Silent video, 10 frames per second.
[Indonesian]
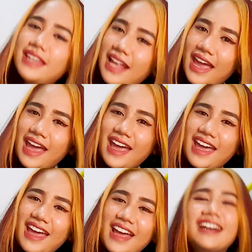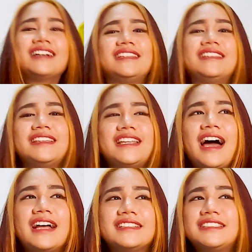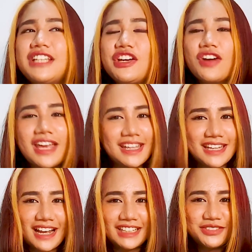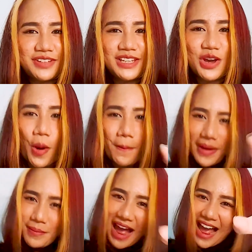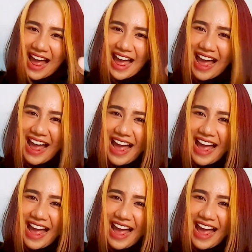Tadang! dan see you in the next video bye bye